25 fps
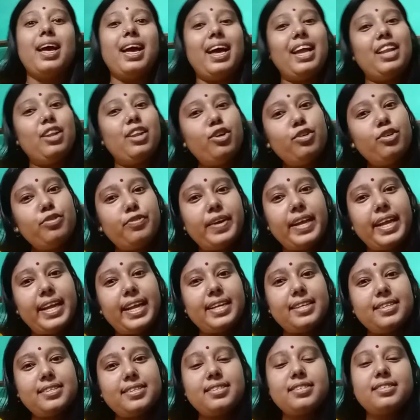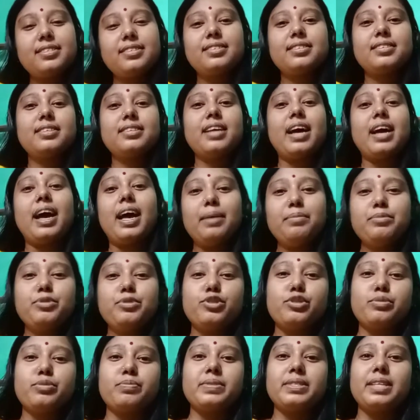হ্যালো ফ্রেন্ডস আই এম
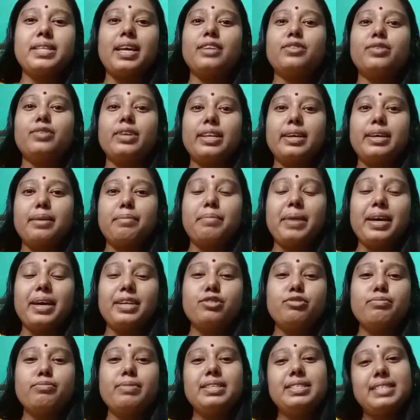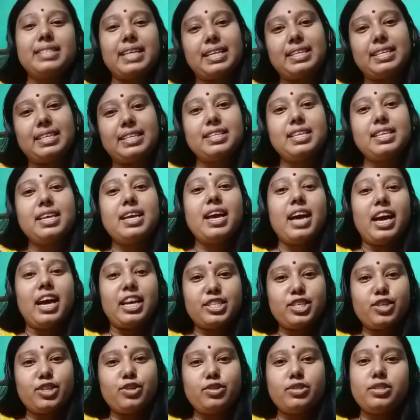সুস্মিতা অ্যান্ড ওয়েলকাম ব্যাক টু মাই চ্যানেল
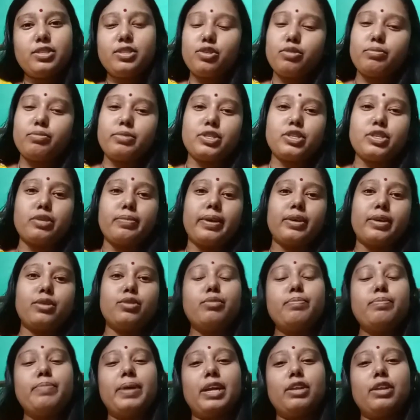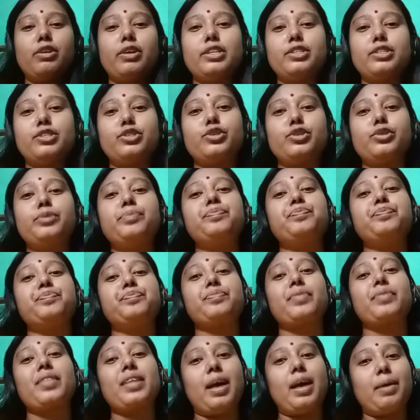আশা করছি তোমরা সবাই খুব ভালো আছো
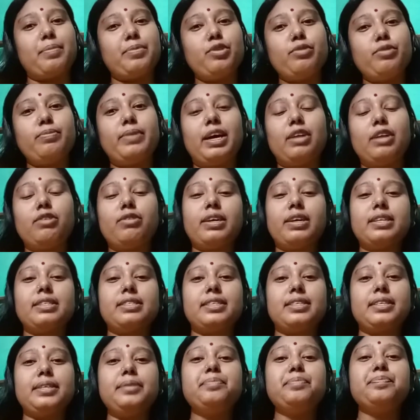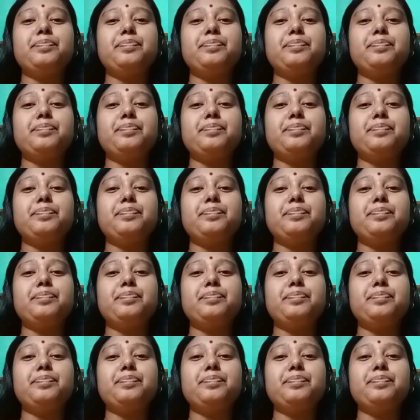আমিও ভালো আছি